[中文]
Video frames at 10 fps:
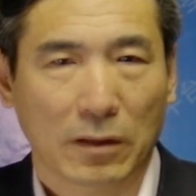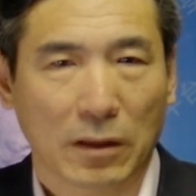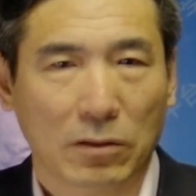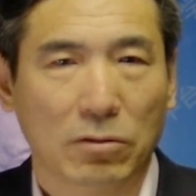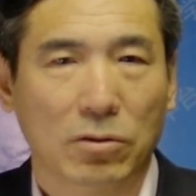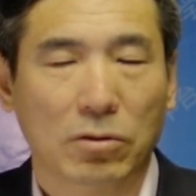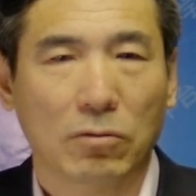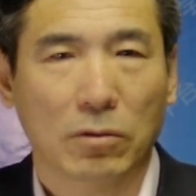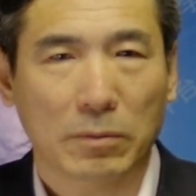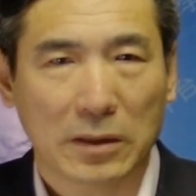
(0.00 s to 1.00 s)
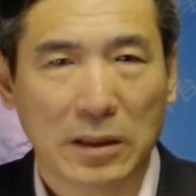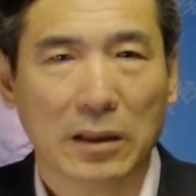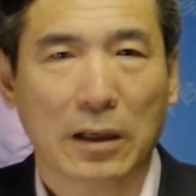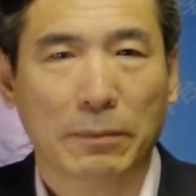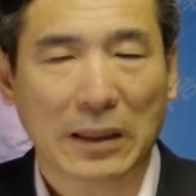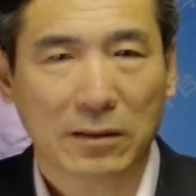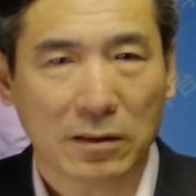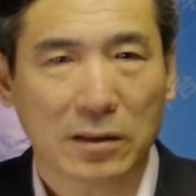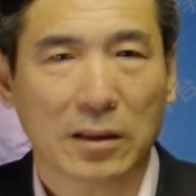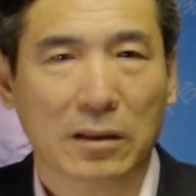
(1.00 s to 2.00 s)
也就是说，我们尽量把
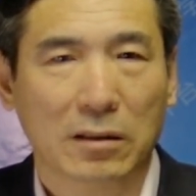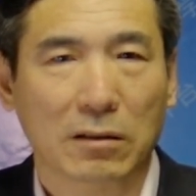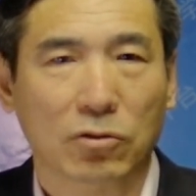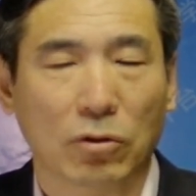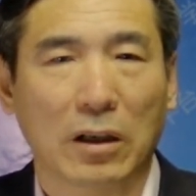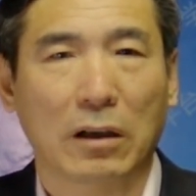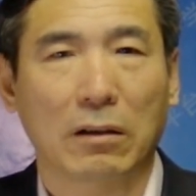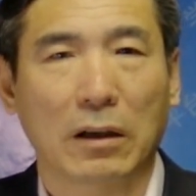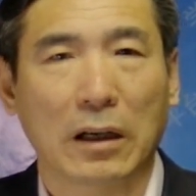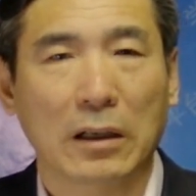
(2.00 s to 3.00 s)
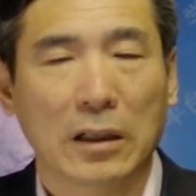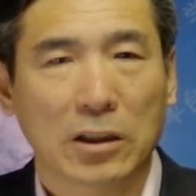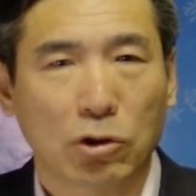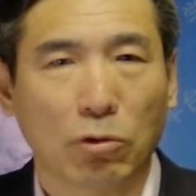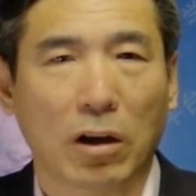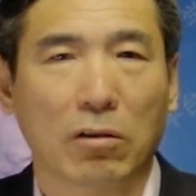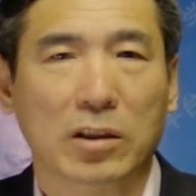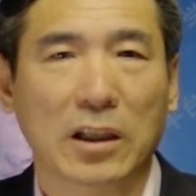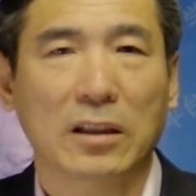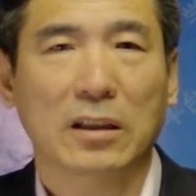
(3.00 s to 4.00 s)
自己的事儿做好啊，修好
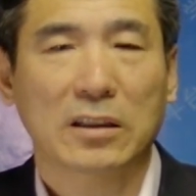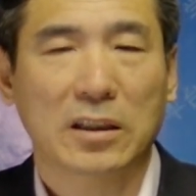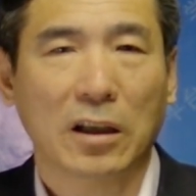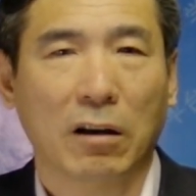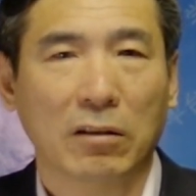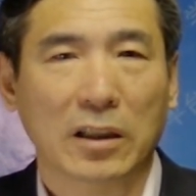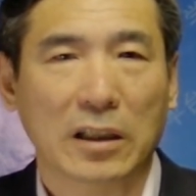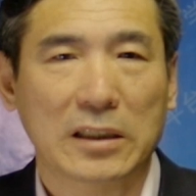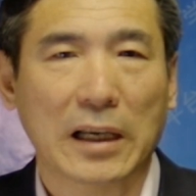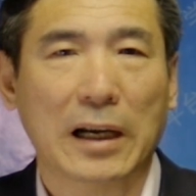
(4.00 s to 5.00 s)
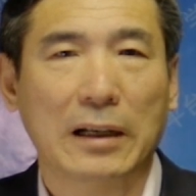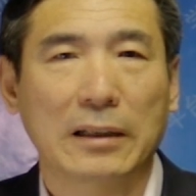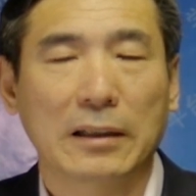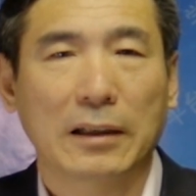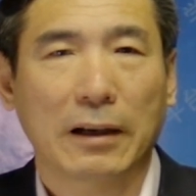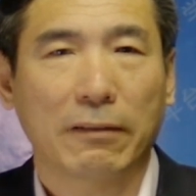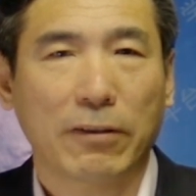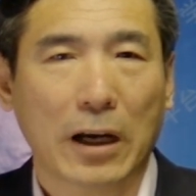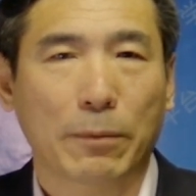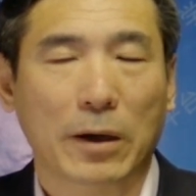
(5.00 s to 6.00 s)
身，起好你的家啊，
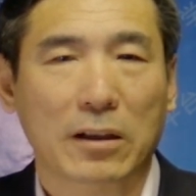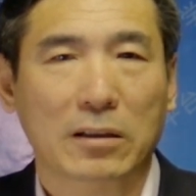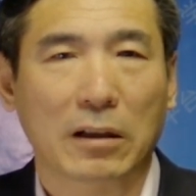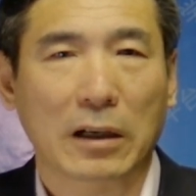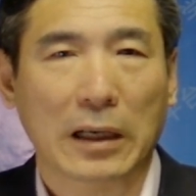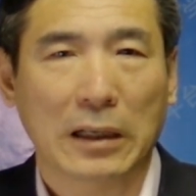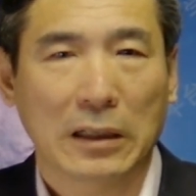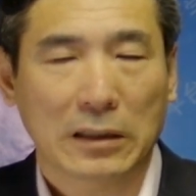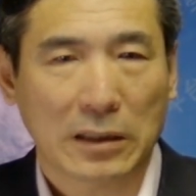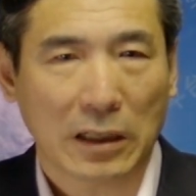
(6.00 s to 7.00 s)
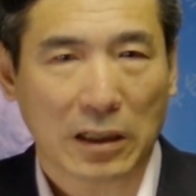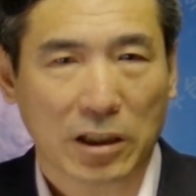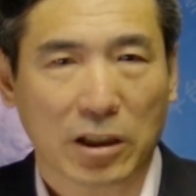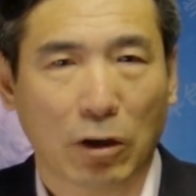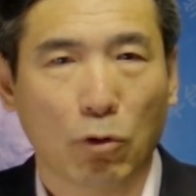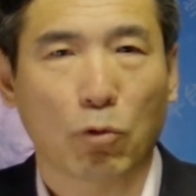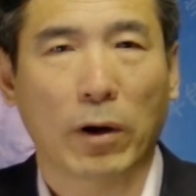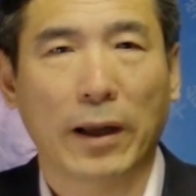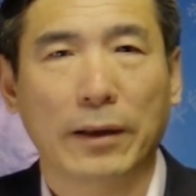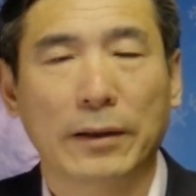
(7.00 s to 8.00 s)
外边的事儿呢，尽量少
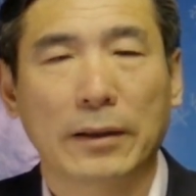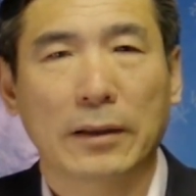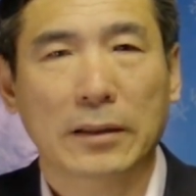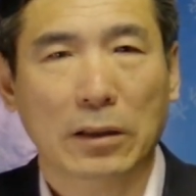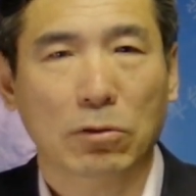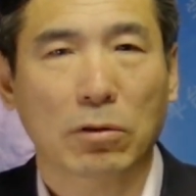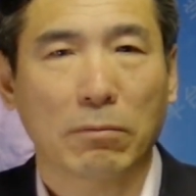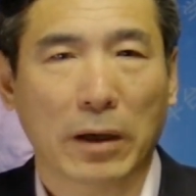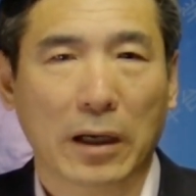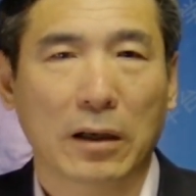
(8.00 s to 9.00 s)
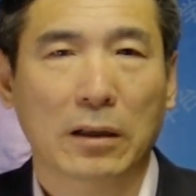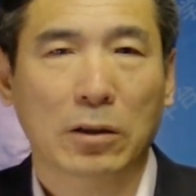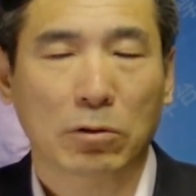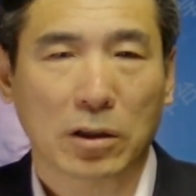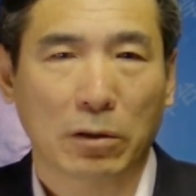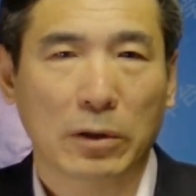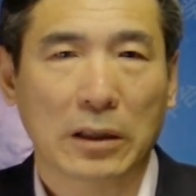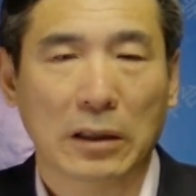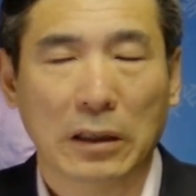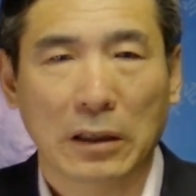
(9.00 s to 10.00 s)
管。也就是说，每个人都成为一
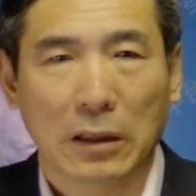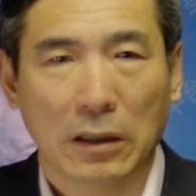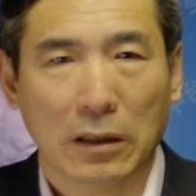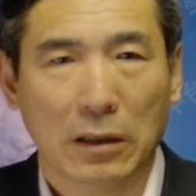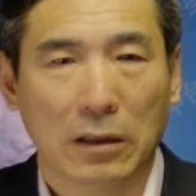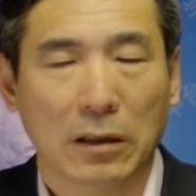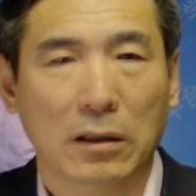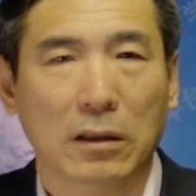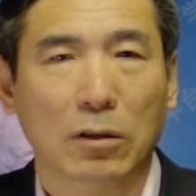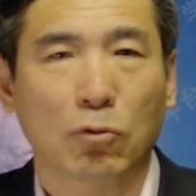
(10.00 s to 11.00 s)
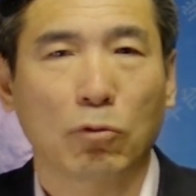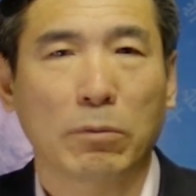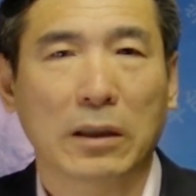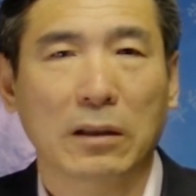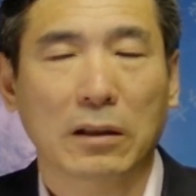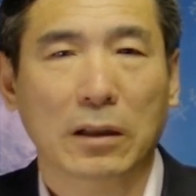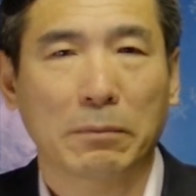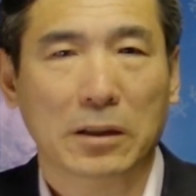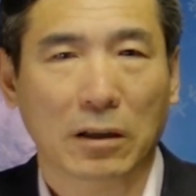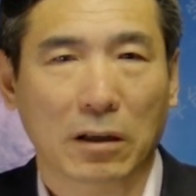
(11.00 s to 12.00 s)
个呃合格的公民，那
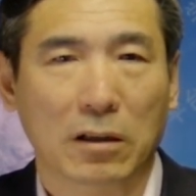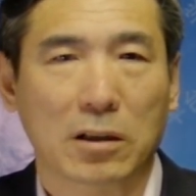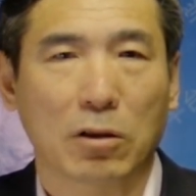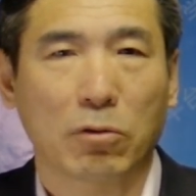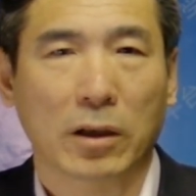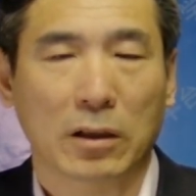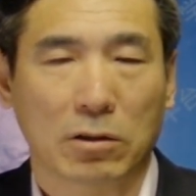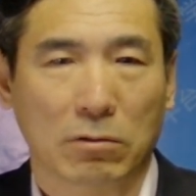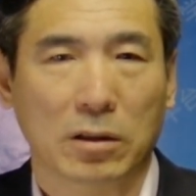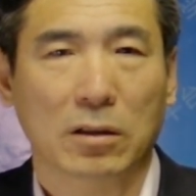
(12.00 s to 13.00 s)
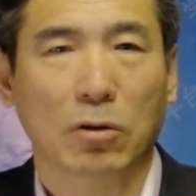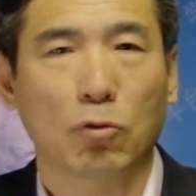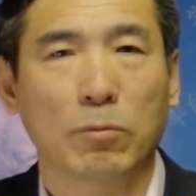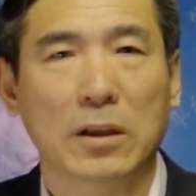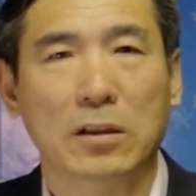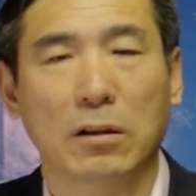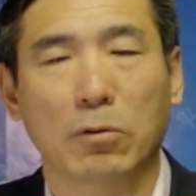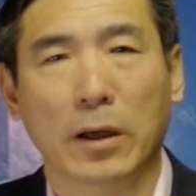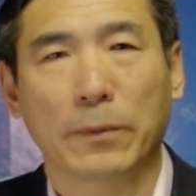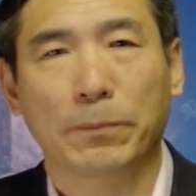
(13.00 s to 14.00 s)
么整个社会呢，就是一个公民社
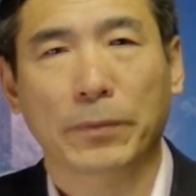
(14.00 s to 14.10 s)
会。